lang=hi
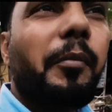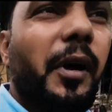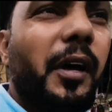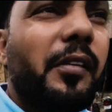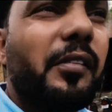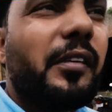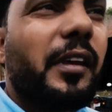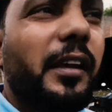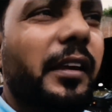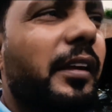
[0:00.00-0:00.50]

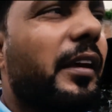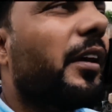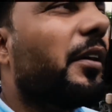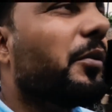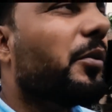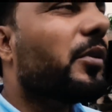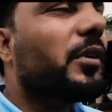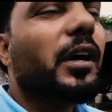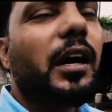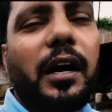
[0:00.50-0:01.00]
बस यही
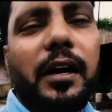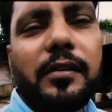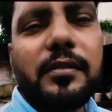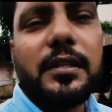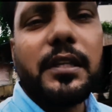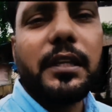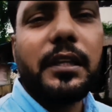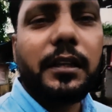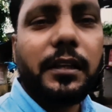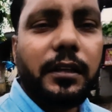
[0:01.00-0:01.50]
है कुछ
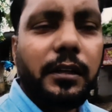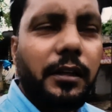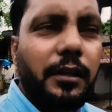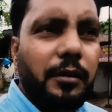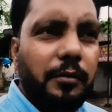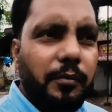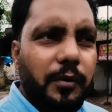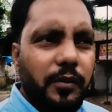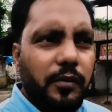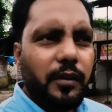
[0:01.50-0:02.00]
खास नहीं है
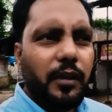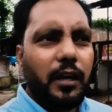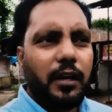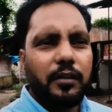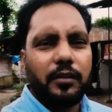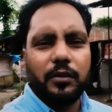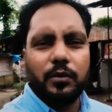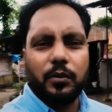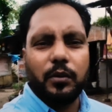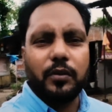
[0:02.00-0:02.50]
बस
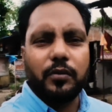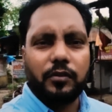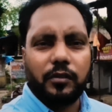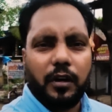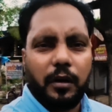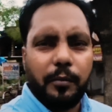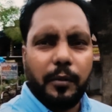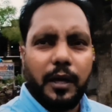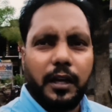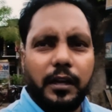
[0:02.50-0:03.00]
यहाँ से थोड़ी
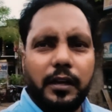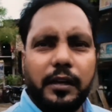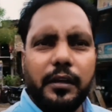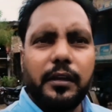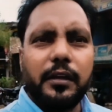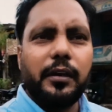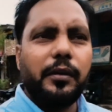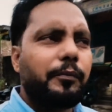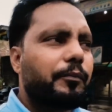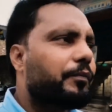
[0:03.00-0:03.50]
सामान
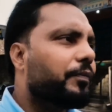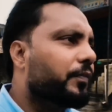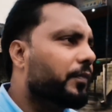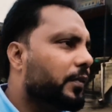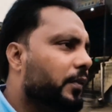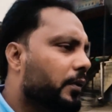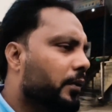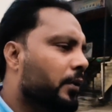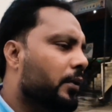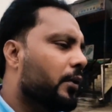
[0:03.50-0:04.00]
लेंगे
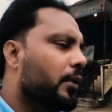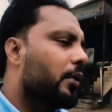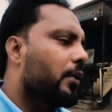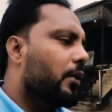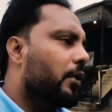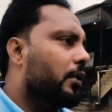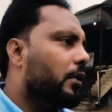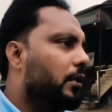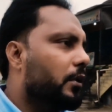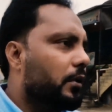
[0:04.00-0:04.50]

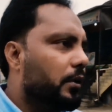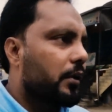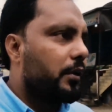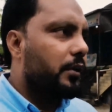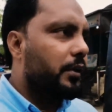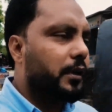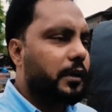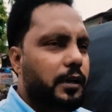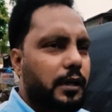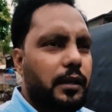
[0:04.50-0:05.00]
हम और
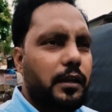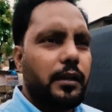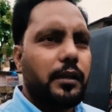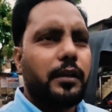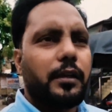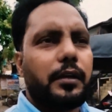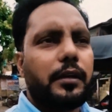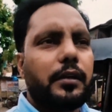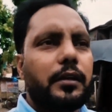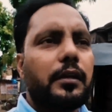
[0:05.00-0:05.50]
निकल
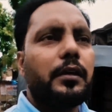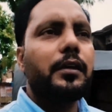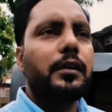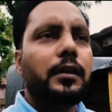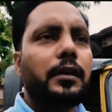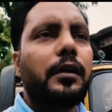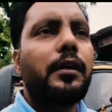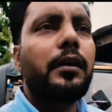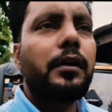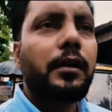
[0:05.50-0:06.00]
लेंगे
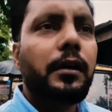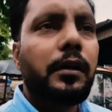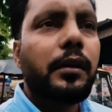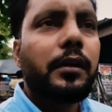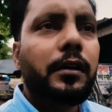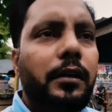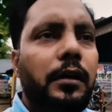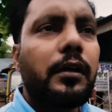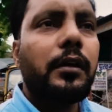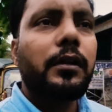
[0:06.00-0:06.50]
हाँ,
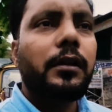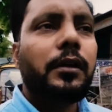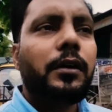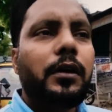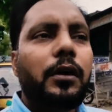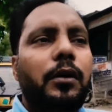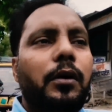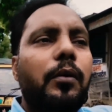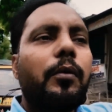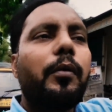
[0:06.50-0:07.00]

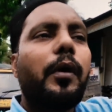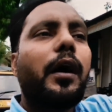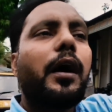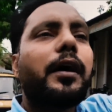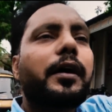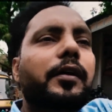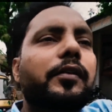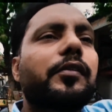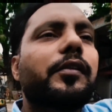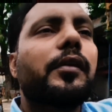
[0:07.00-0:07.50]

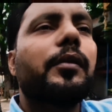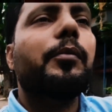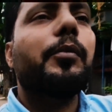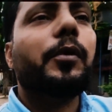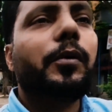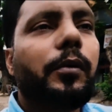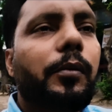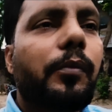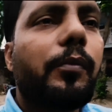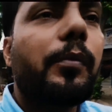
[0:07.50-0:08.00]
आगे से
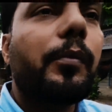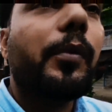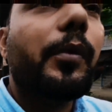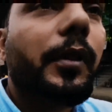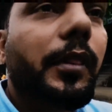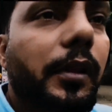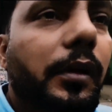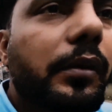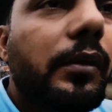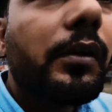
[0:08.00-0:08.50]

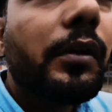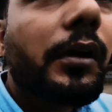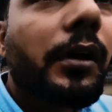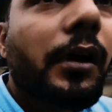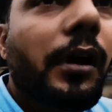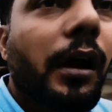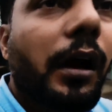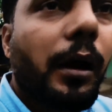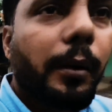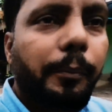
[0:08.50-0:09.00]
मोड़ में
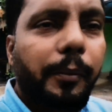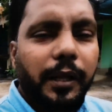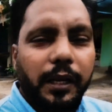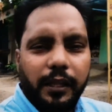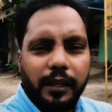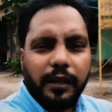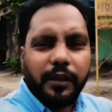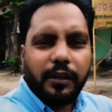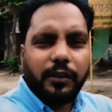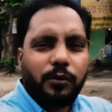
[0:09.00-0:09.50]
हम मैं
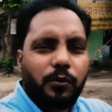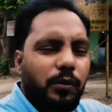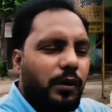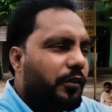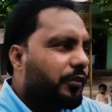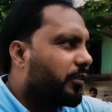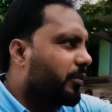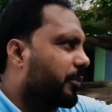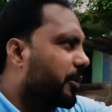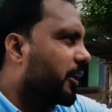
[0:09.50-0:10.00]
लेके
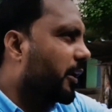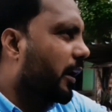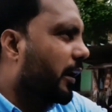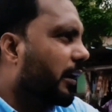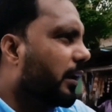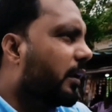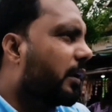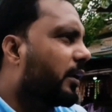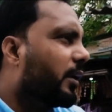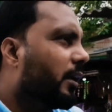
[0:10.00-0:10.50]
थोड़ा सी
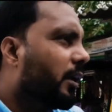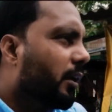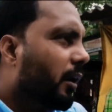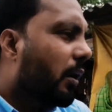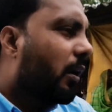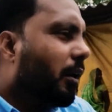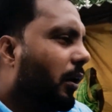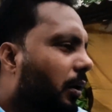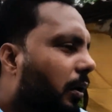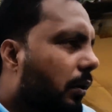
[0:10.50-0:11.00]
मिठाई
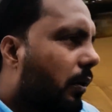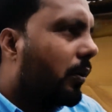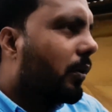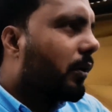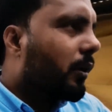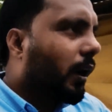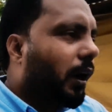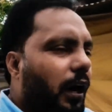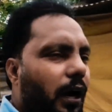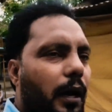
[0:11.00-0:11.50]

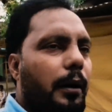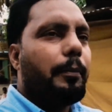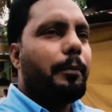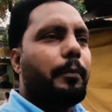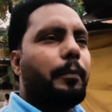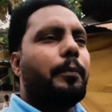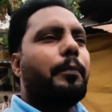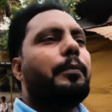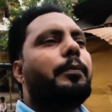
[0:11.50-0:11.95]
और आम